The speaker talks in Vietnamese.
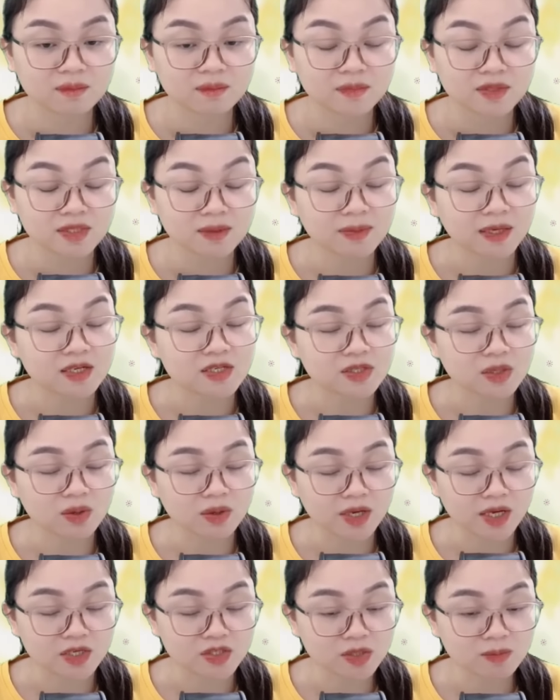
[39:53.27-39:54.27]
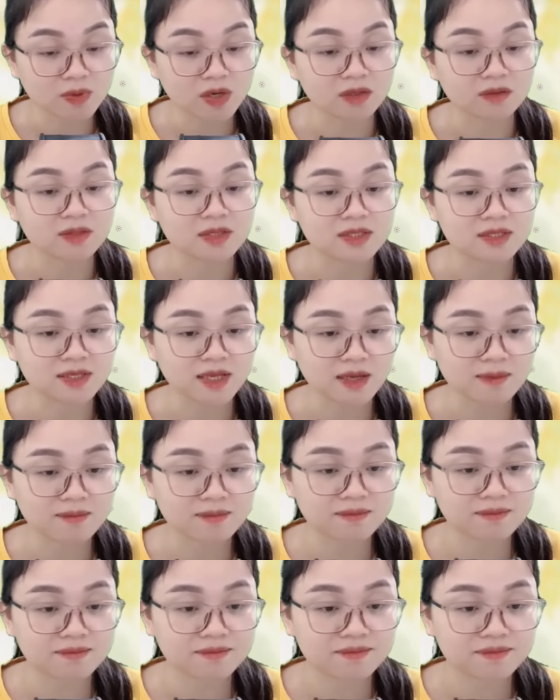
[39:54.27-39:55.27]
Rất thành trò hề cho mọi người xem
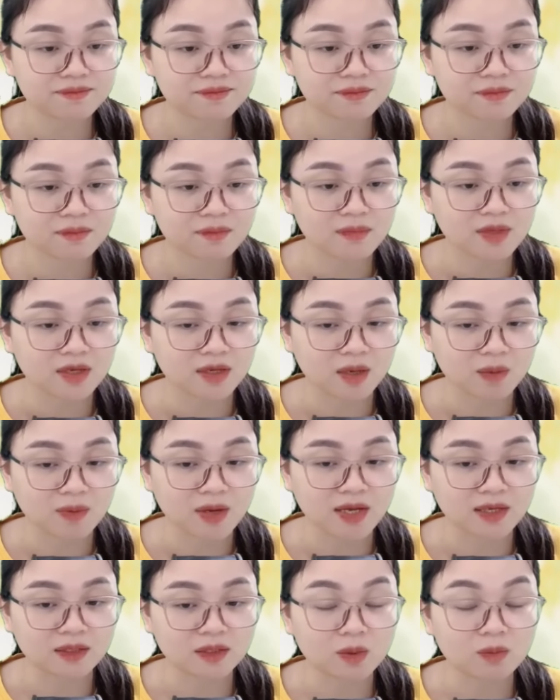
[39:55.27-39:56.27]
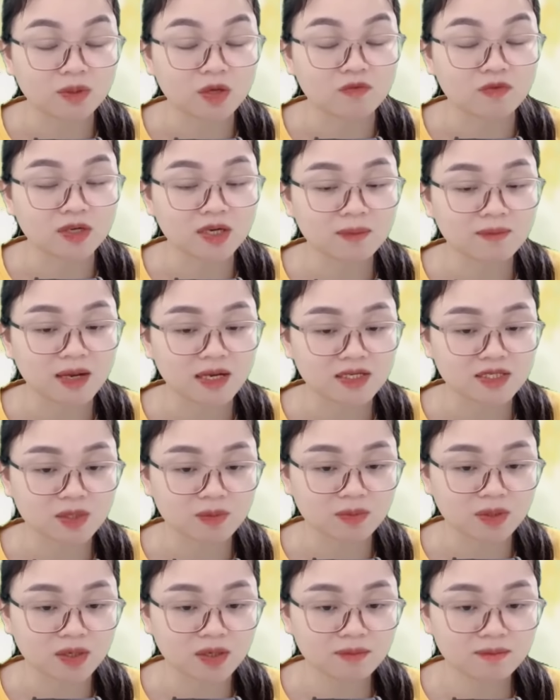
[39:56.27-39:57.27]
Ngọc Anh thông đồng với các bạn
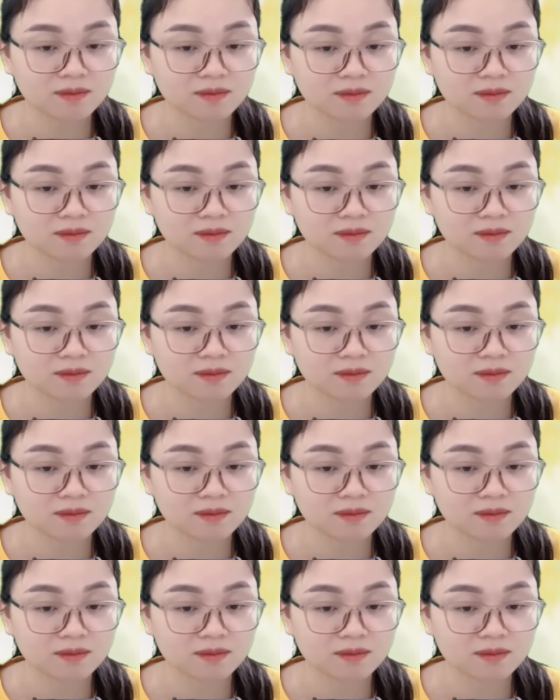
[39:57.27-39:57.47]
trong lớp